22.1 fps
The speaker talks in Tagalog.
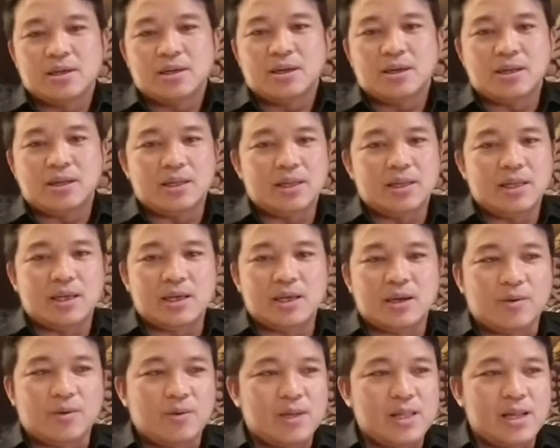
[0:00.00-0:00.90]
Hindi
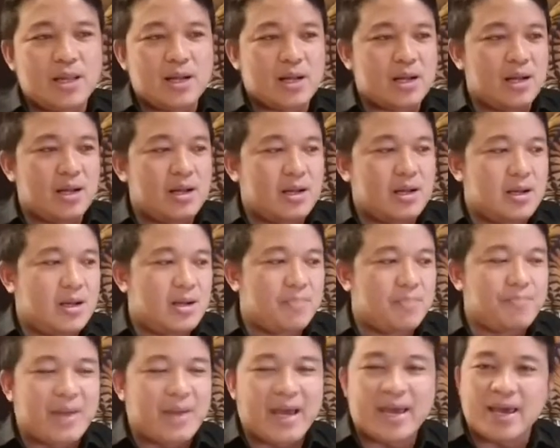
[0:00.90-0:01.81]
ka wala kang uh,
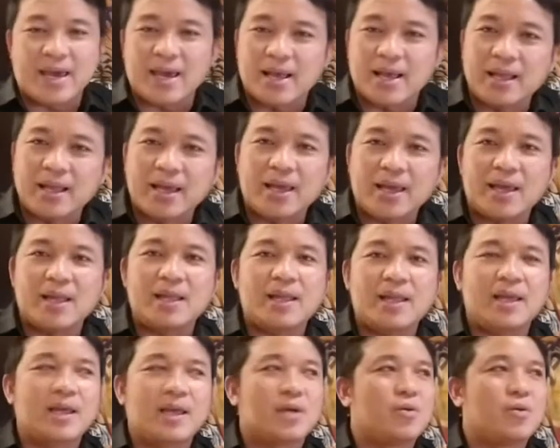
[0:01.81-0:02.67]
pahele-hele.